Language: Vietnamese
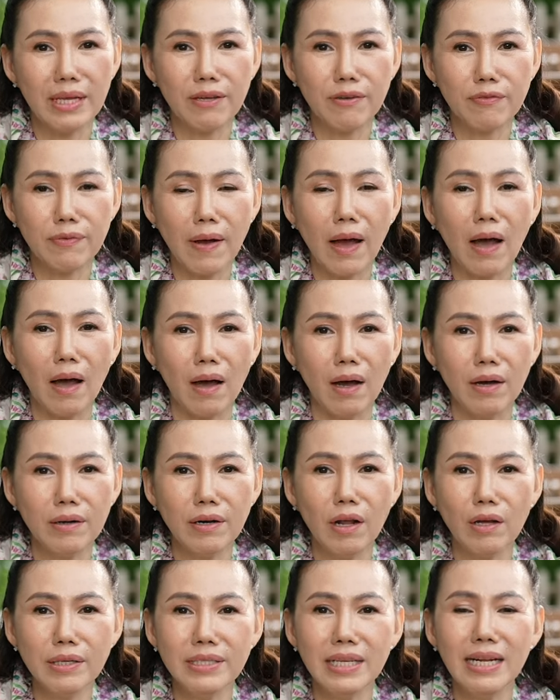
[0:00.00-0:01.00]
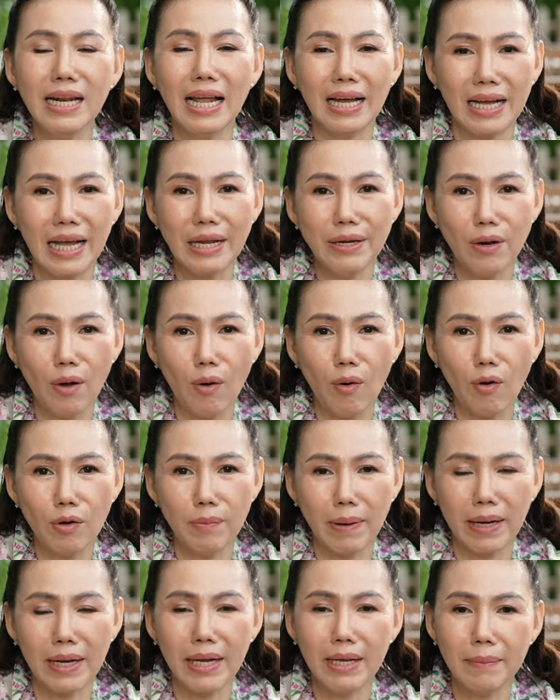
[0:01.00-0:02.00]
thì phở nó chính là cái
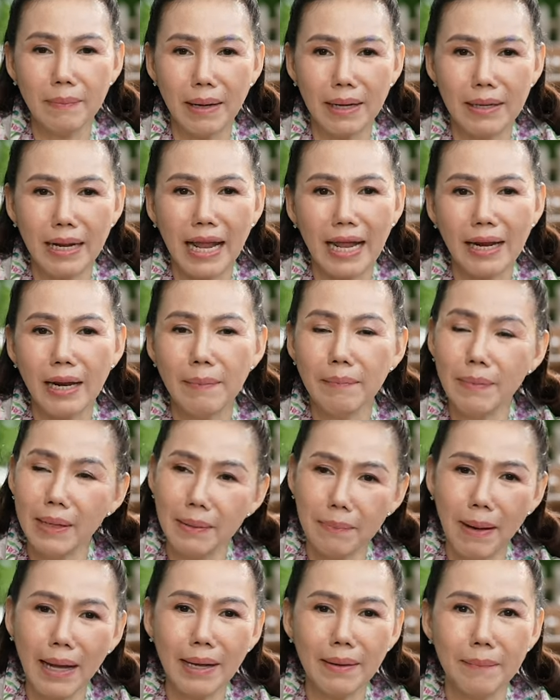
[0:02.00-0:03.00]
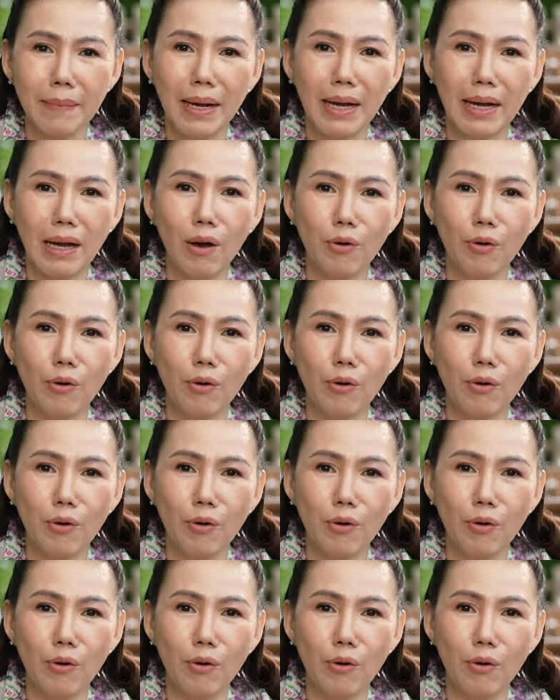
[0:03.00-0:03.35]
nôi mà khi mà ra đến miền Bắc mà